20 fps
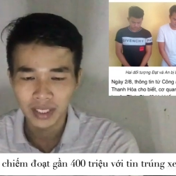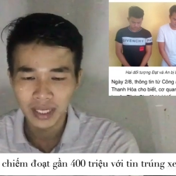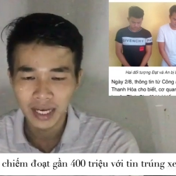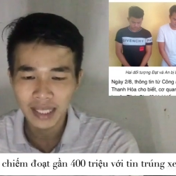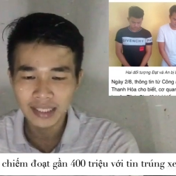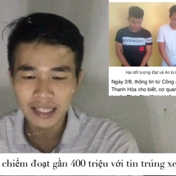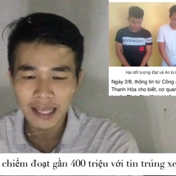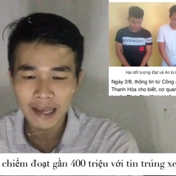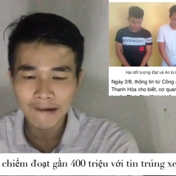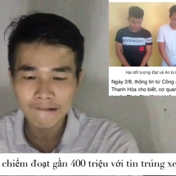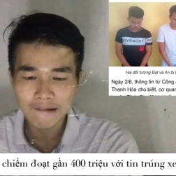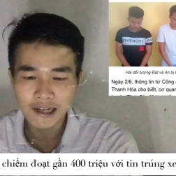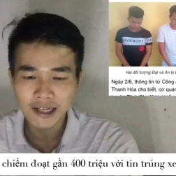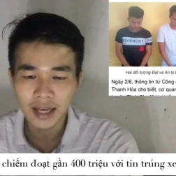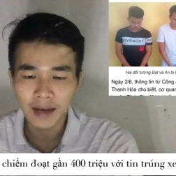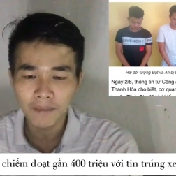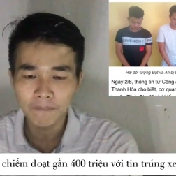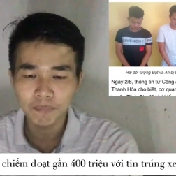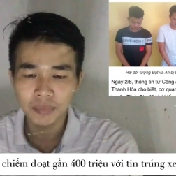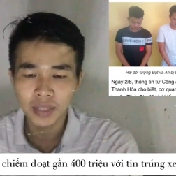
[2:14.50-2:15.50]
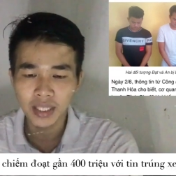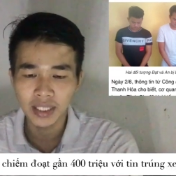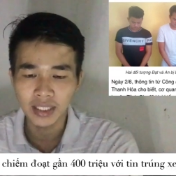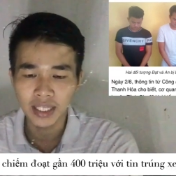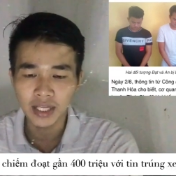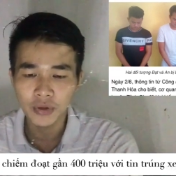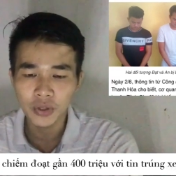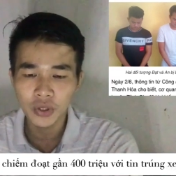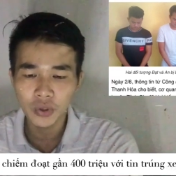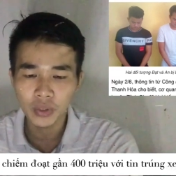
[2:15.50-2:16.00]
anh A đã nộp tiền
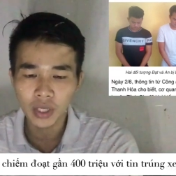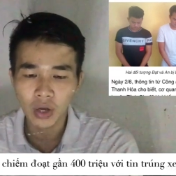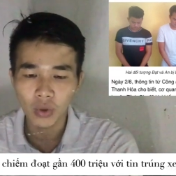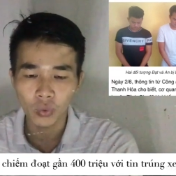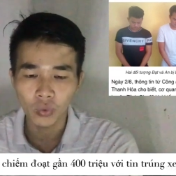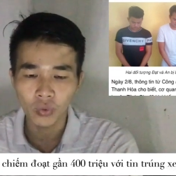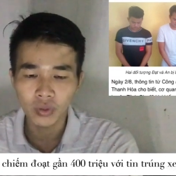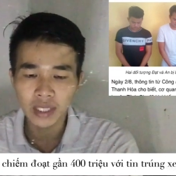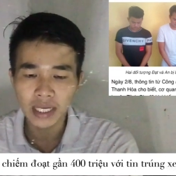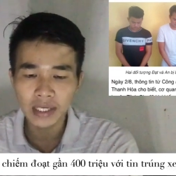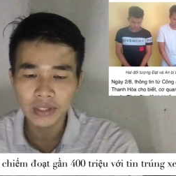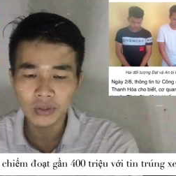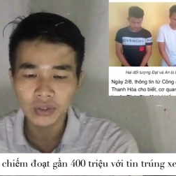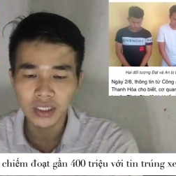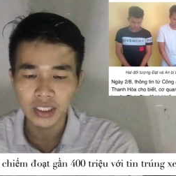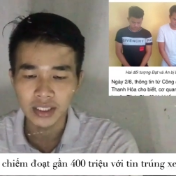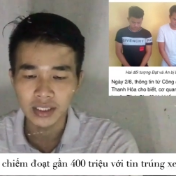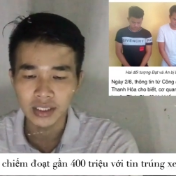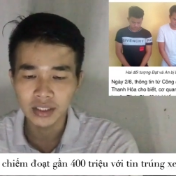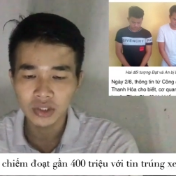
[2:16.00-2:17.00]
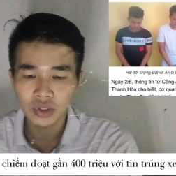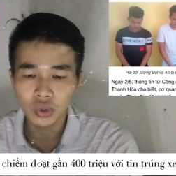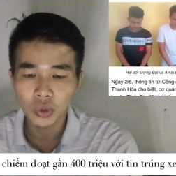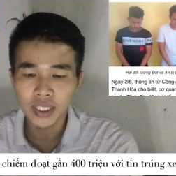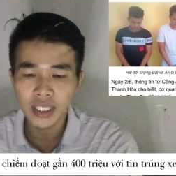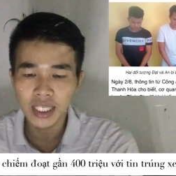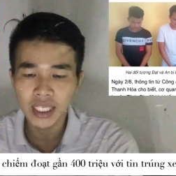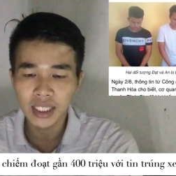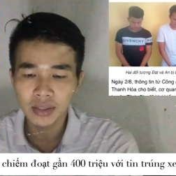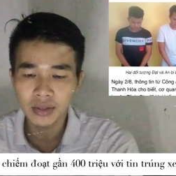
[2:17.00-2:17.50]
theo yêu cầu của các đối tượng.
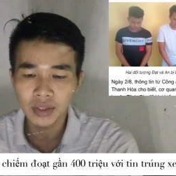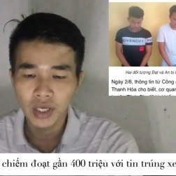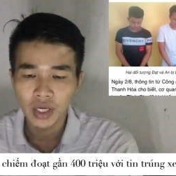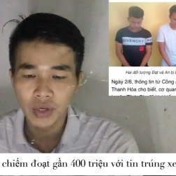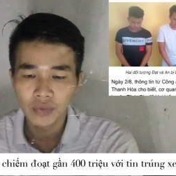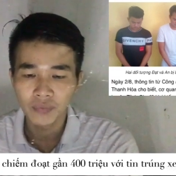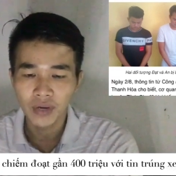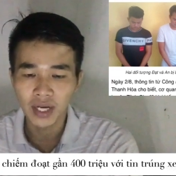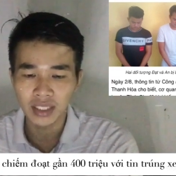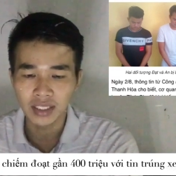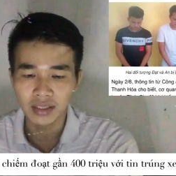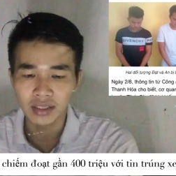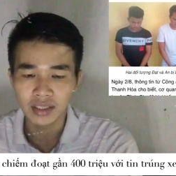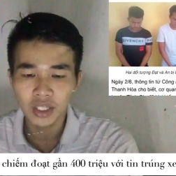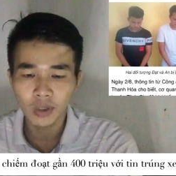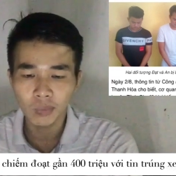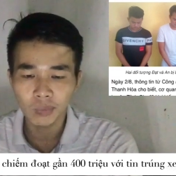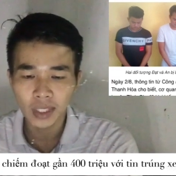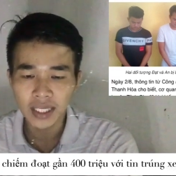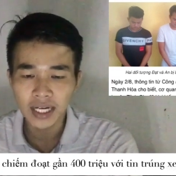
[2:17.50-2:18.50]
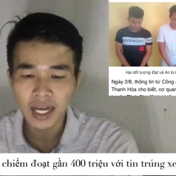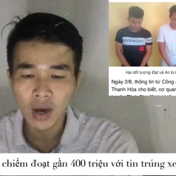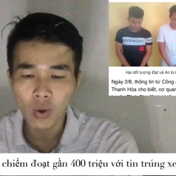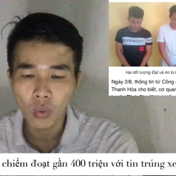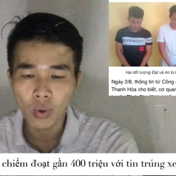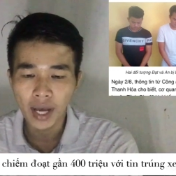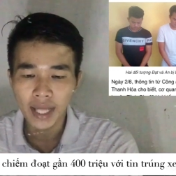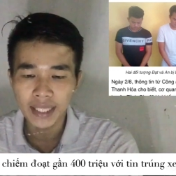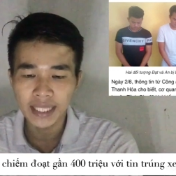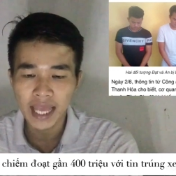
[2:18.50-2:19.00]
Tuy nhiên, phần thưởng không thấy
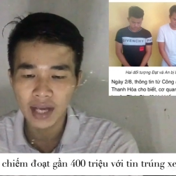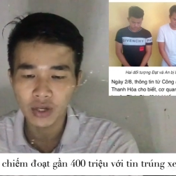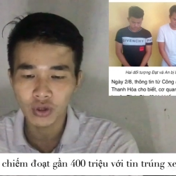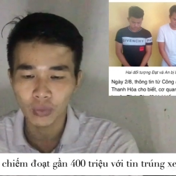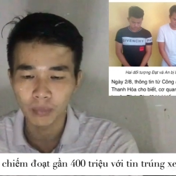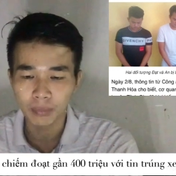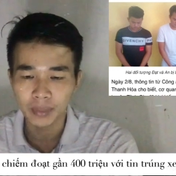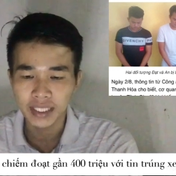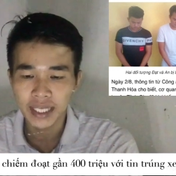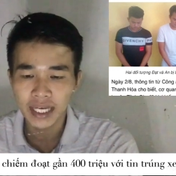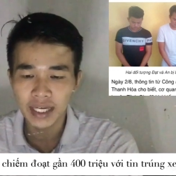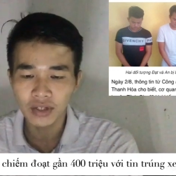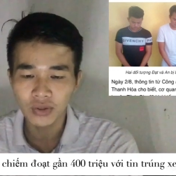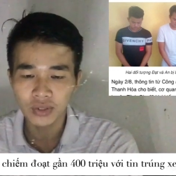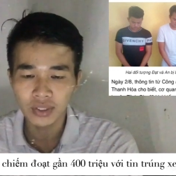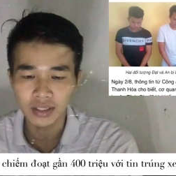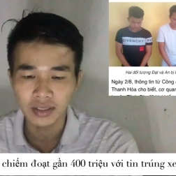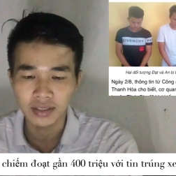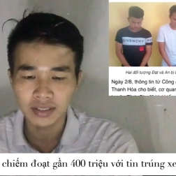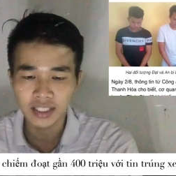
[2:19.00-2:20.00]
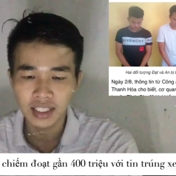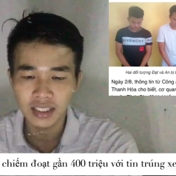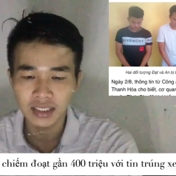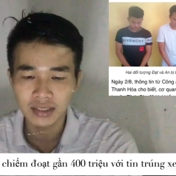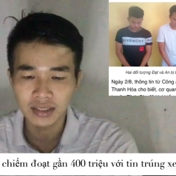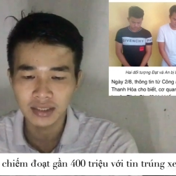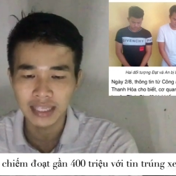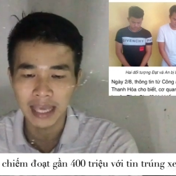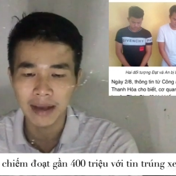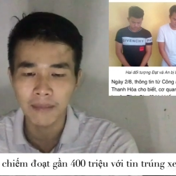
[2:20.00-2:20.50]
đâu, anh A còn bị các đối tượng
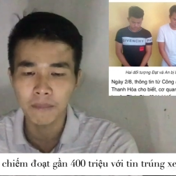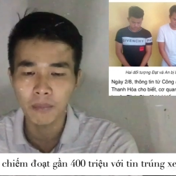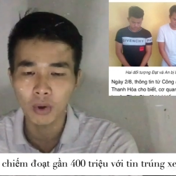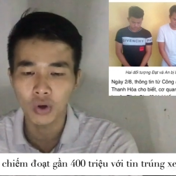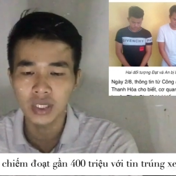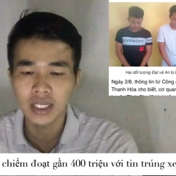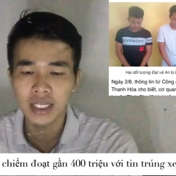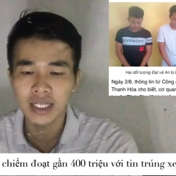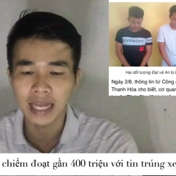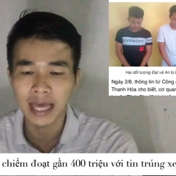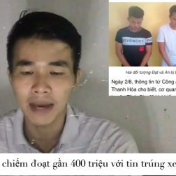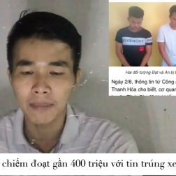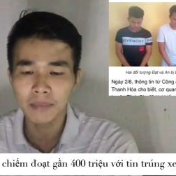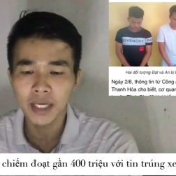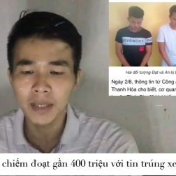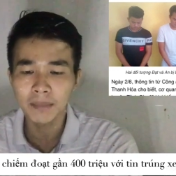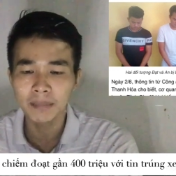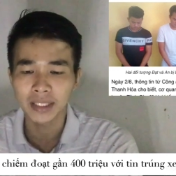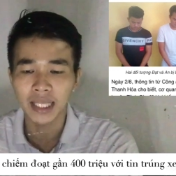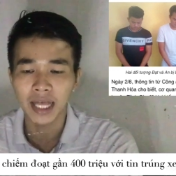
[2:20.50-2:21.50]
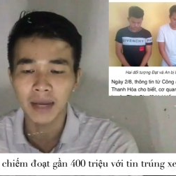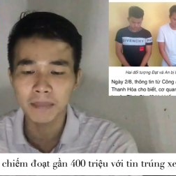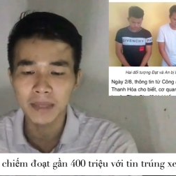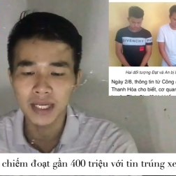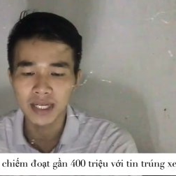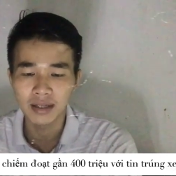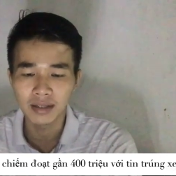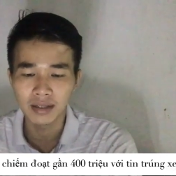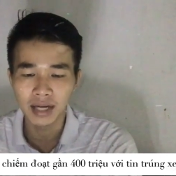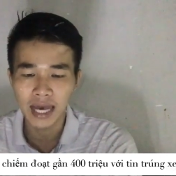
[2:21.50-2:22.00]
trên chặn mọi liên lạc biết mình đã bị
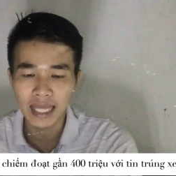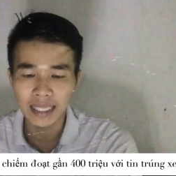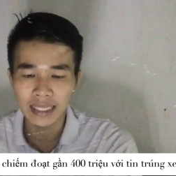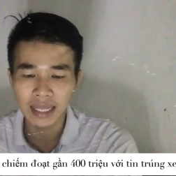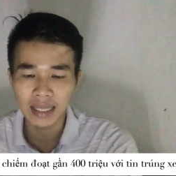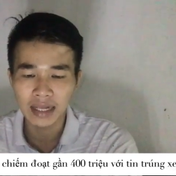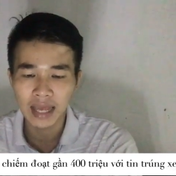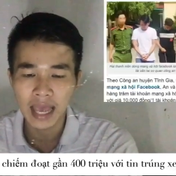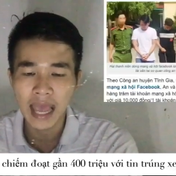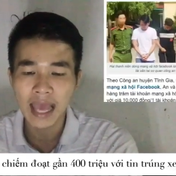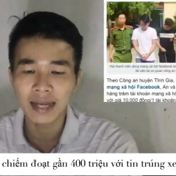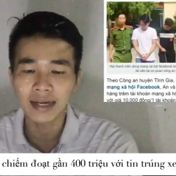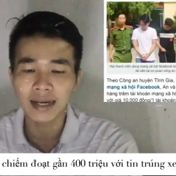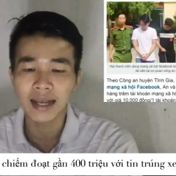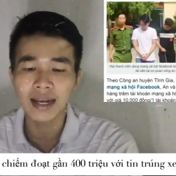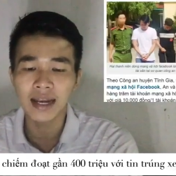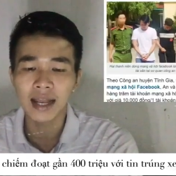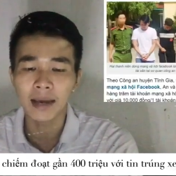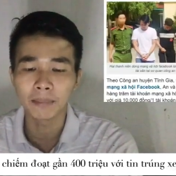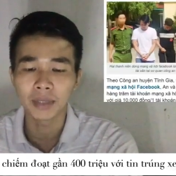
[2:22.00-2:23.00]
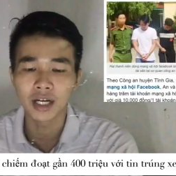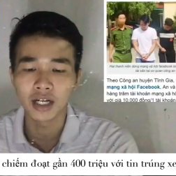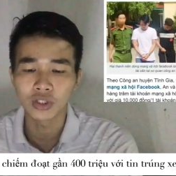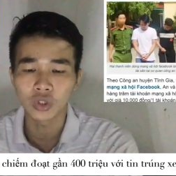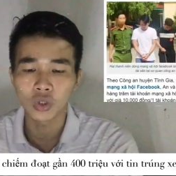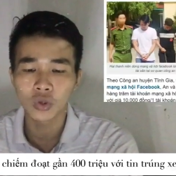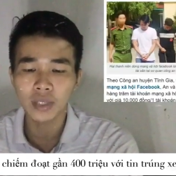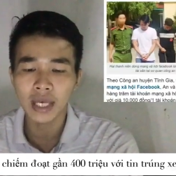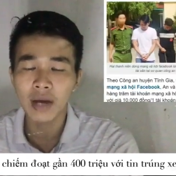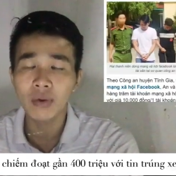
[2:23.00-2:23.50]
lừa. Anh A đã làm đơn
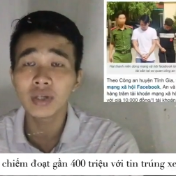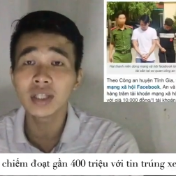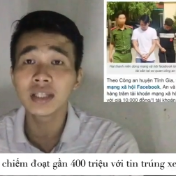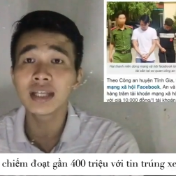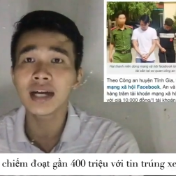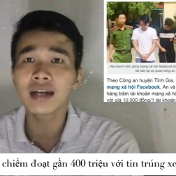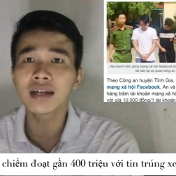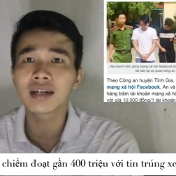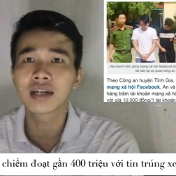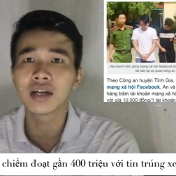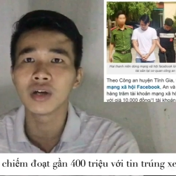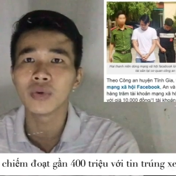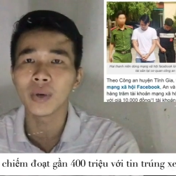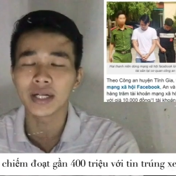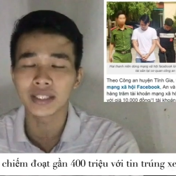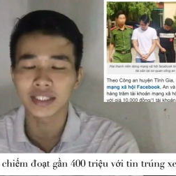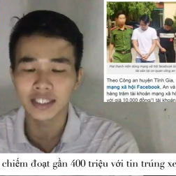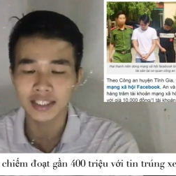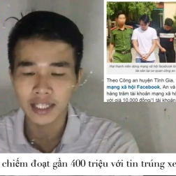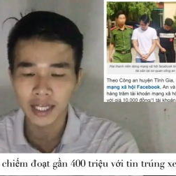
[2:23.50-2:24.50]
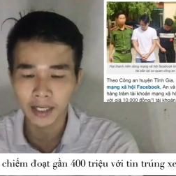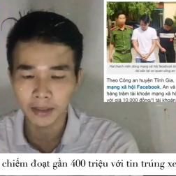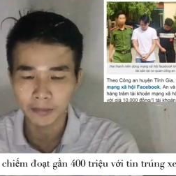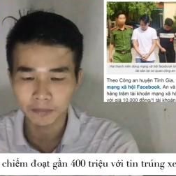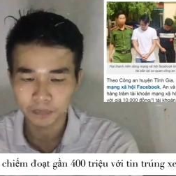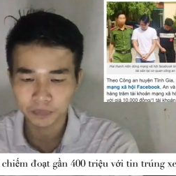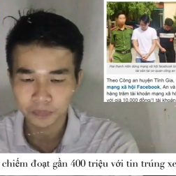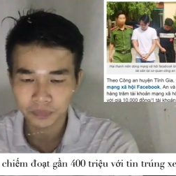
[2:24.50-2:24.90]
tố cáo đến các cơ quan chức năng.